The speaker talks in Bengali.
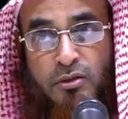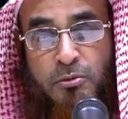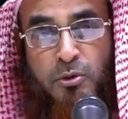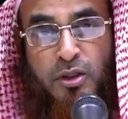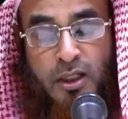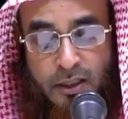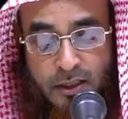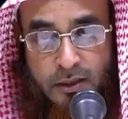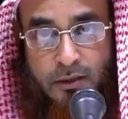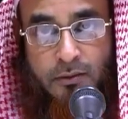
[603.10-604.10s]
জীবনটা
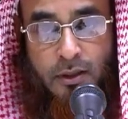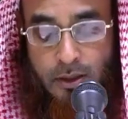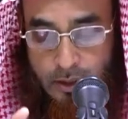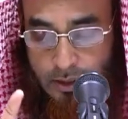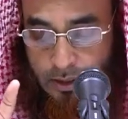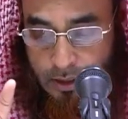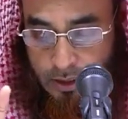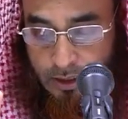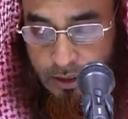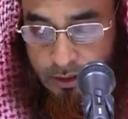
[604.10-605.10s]
কাটিয়ে দাও
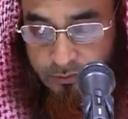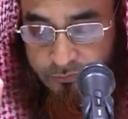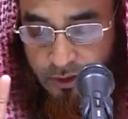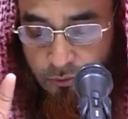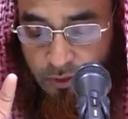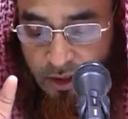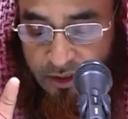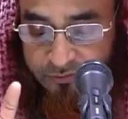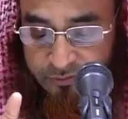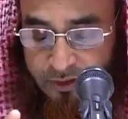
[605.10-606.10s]
আর ফাহু
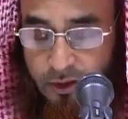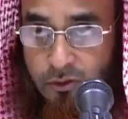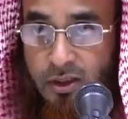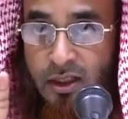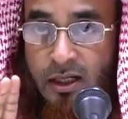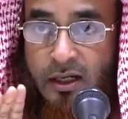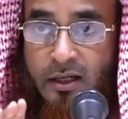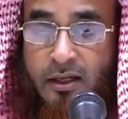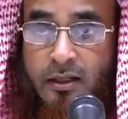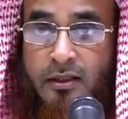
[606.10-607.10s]
আফজালুল
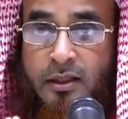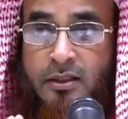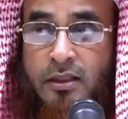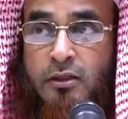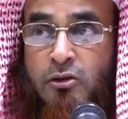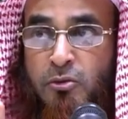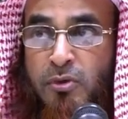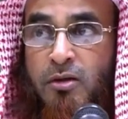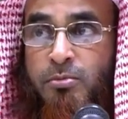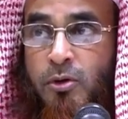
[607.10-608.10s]
আখেরাত এটি
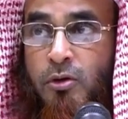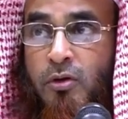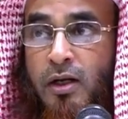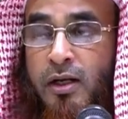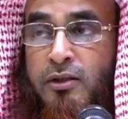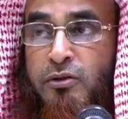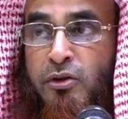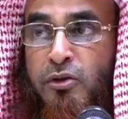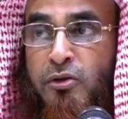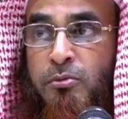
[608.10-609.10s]
তোমার পরকালের
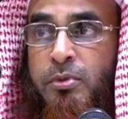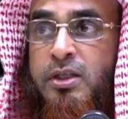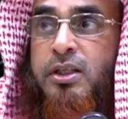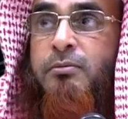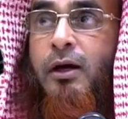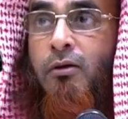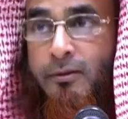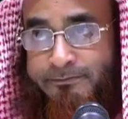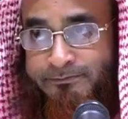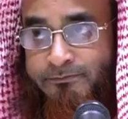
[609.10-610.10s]
জন্য বেশি ভালো
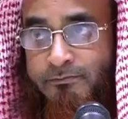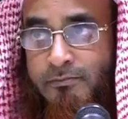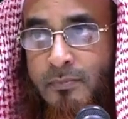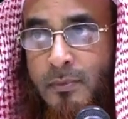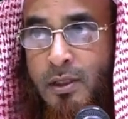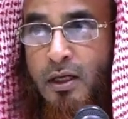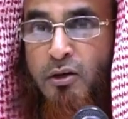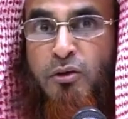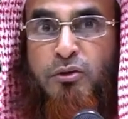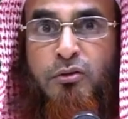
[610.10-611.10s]

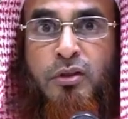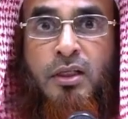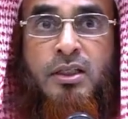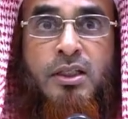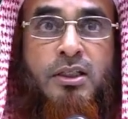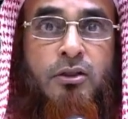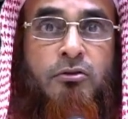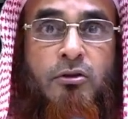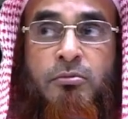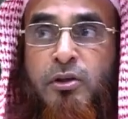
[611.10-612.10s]
কারণ দৃশ্য
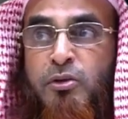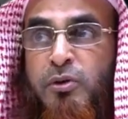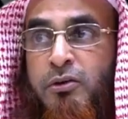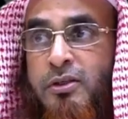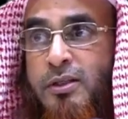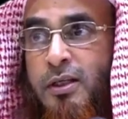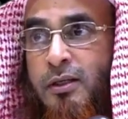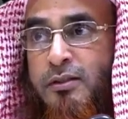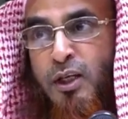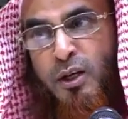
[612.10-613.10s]
শক্তির বিনিময় হচ্ছে
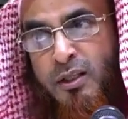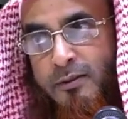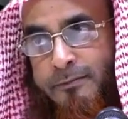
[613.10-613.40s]
জান্নাত